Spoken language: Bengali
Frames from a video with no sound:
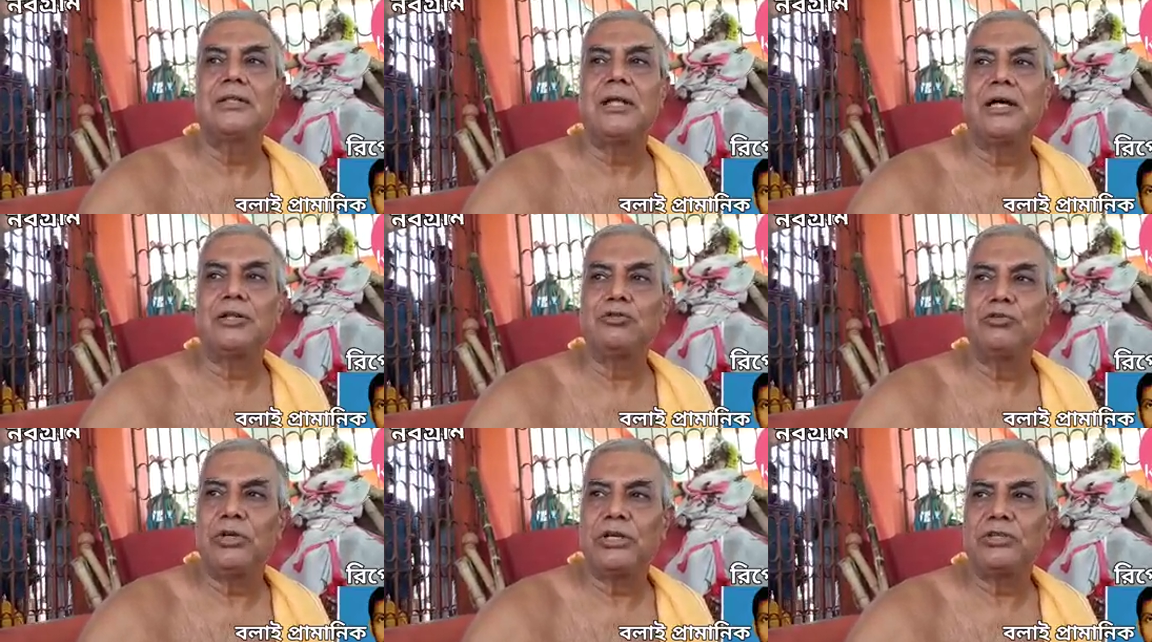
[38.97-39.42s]

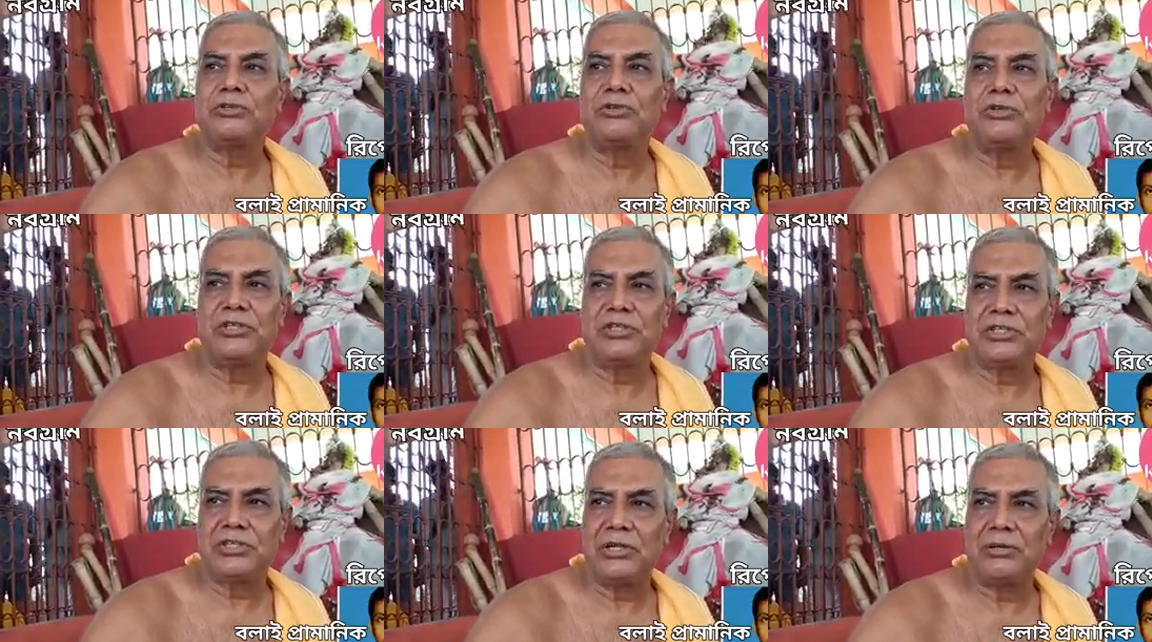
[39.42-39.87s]
দাদু
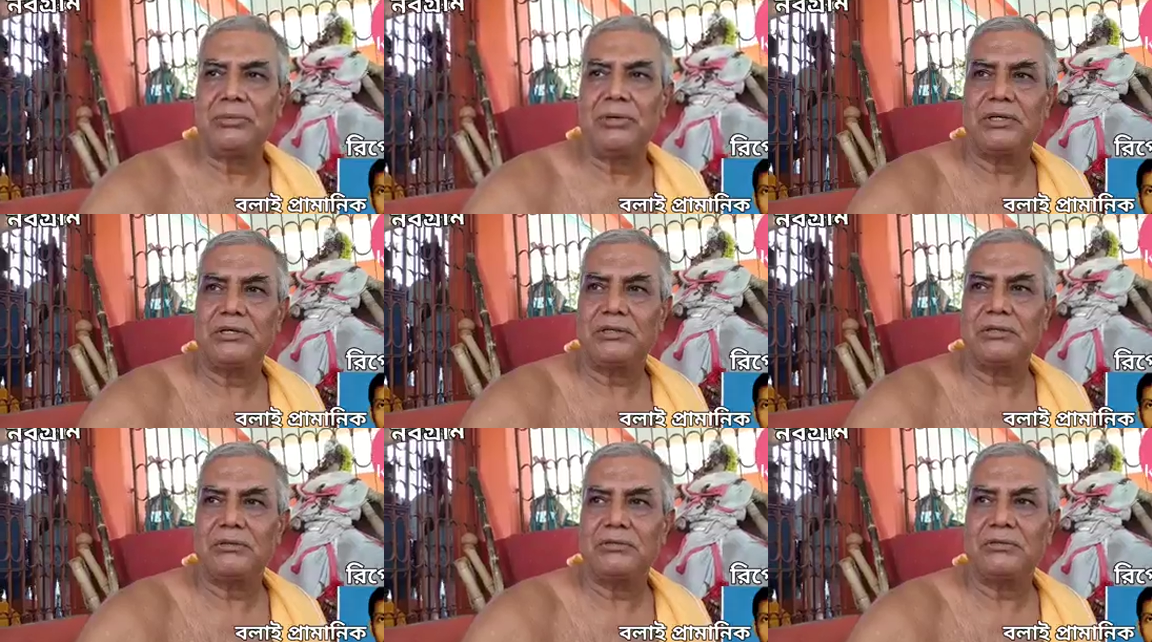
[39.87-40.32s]
একজন
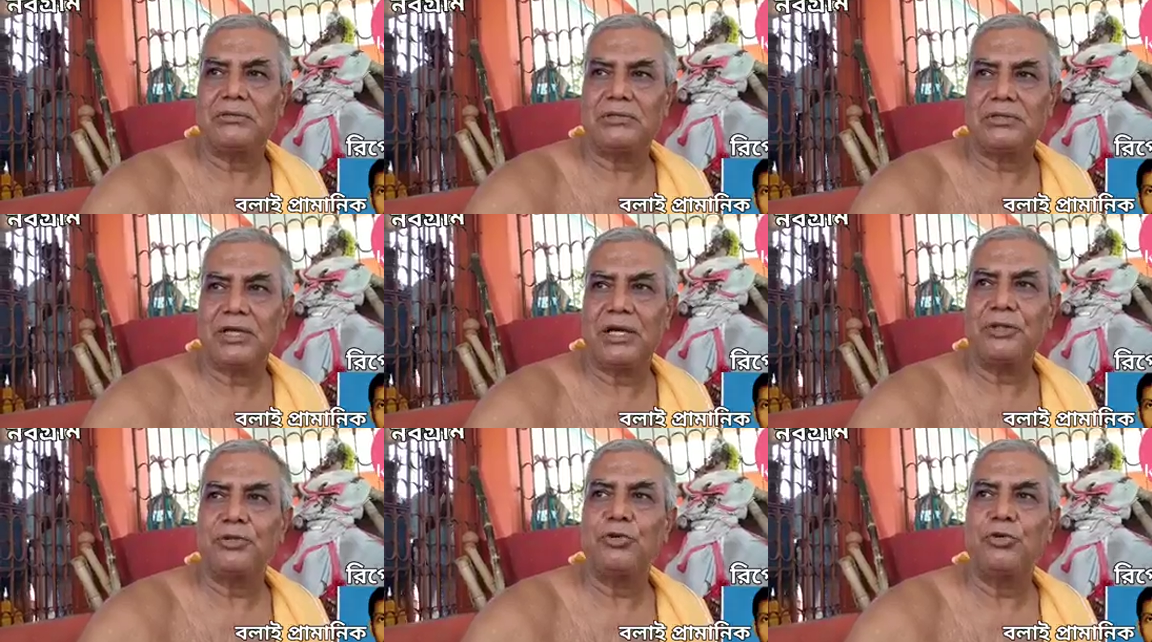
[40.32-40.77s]
নিষ্ঠাবান
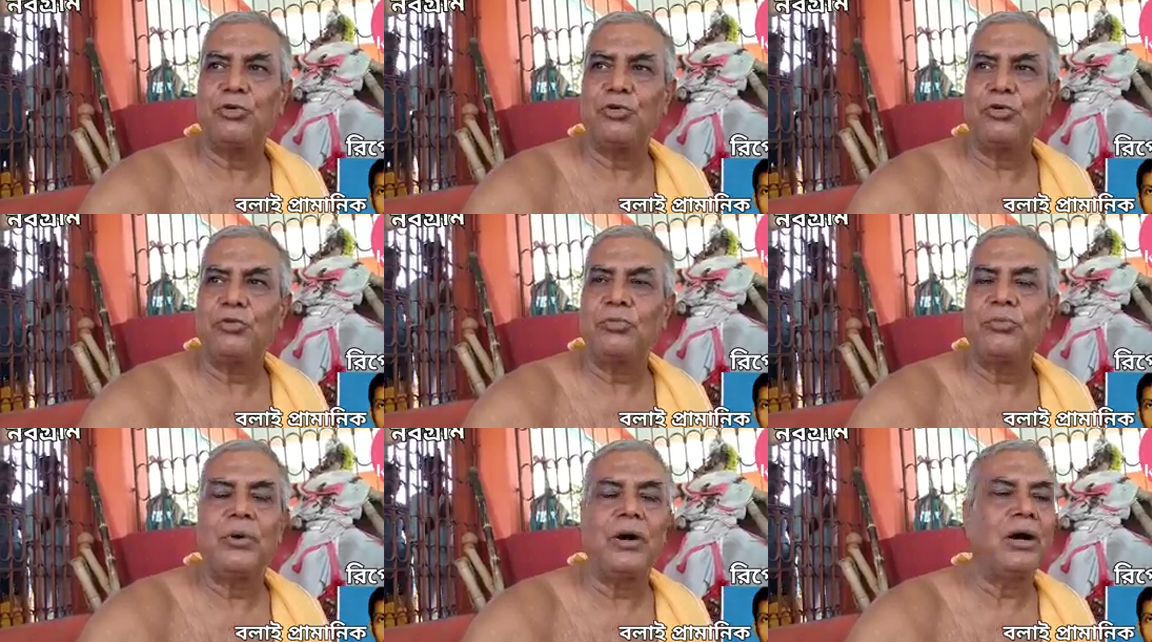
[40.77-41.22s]

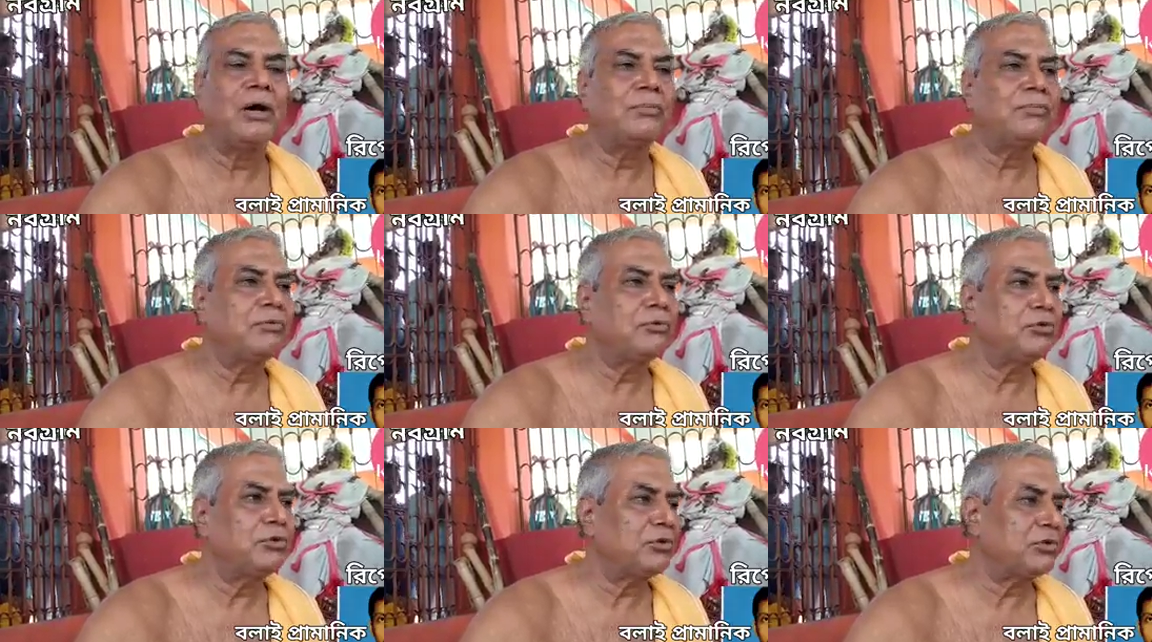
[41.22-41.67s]
সাধক বা
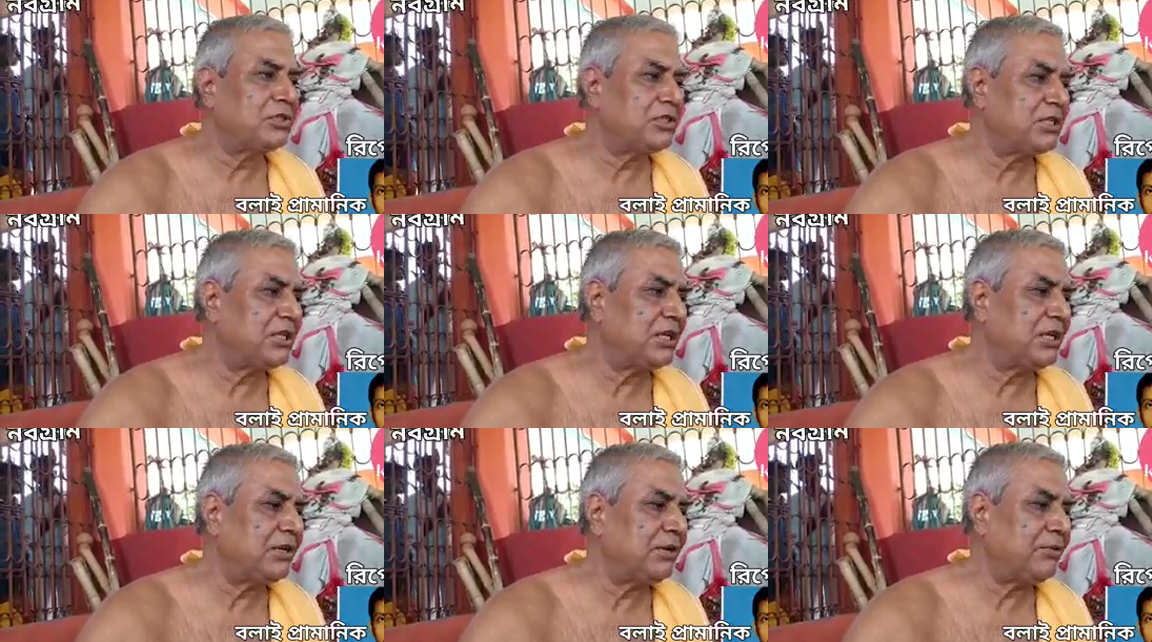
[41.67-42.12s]
পূজক
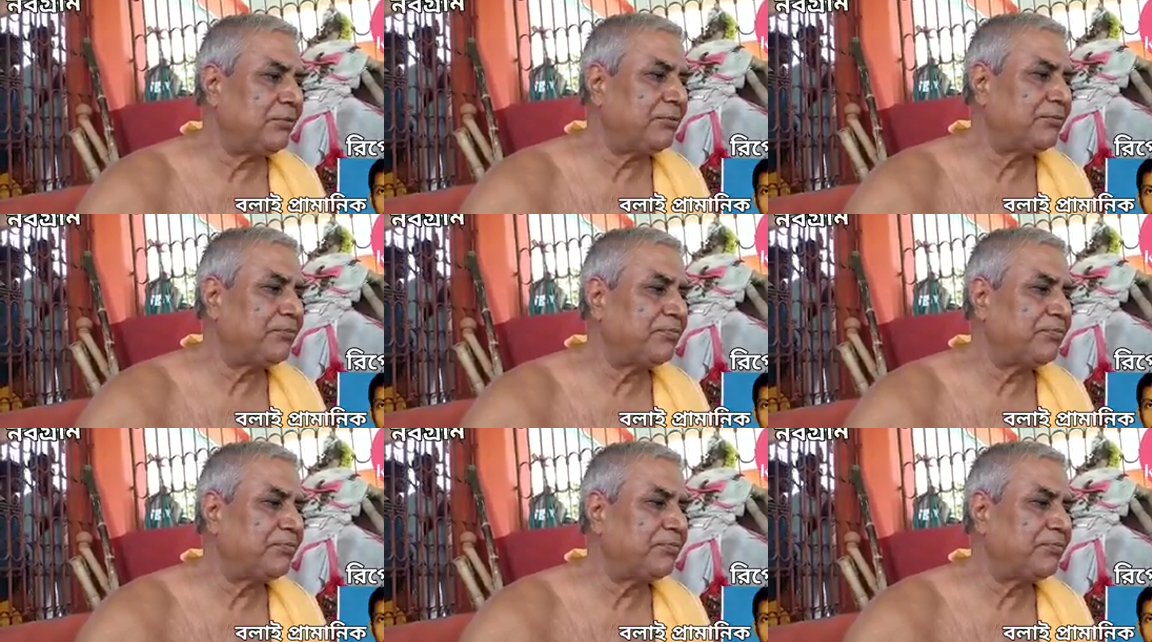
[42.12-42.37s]
ছিলেন